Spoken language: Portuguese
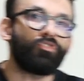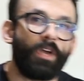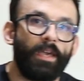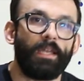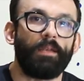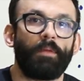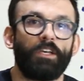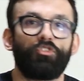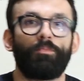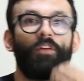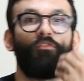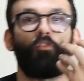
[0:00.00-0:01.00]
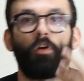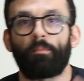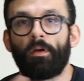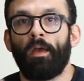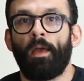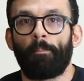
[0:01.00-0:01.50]
já ele mas de uma
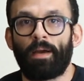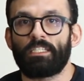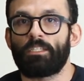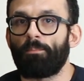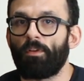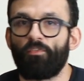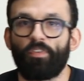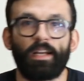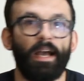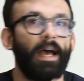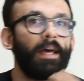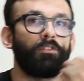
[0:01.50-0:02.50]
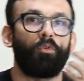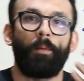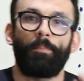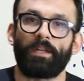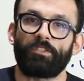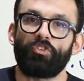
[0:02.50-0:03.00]
forma mais simplificada ou a
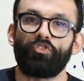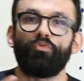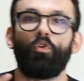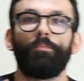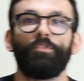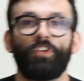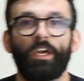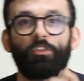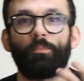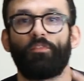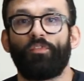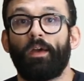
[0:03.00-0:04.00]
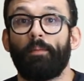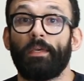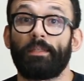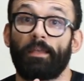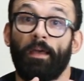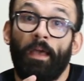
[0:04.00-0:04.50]
partir de um objeto, uma
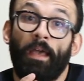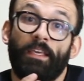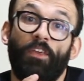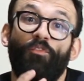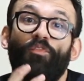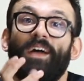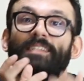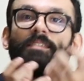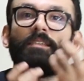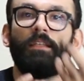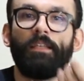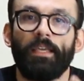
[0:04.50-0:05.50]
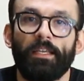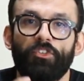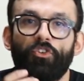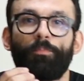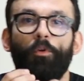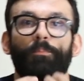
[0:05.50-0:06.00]
ferramenta que
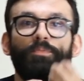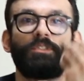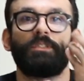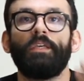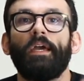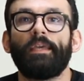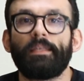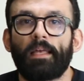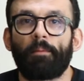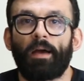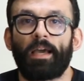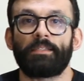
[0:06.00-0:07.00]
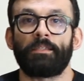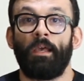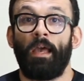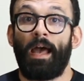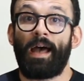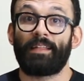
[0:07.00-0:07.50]
facilite, propicia ainda mais
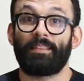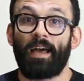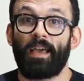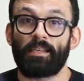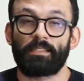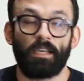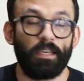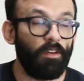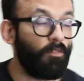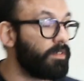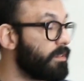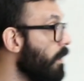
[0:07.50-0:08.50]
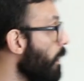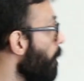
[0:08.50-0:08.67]
a dar essa ênfase,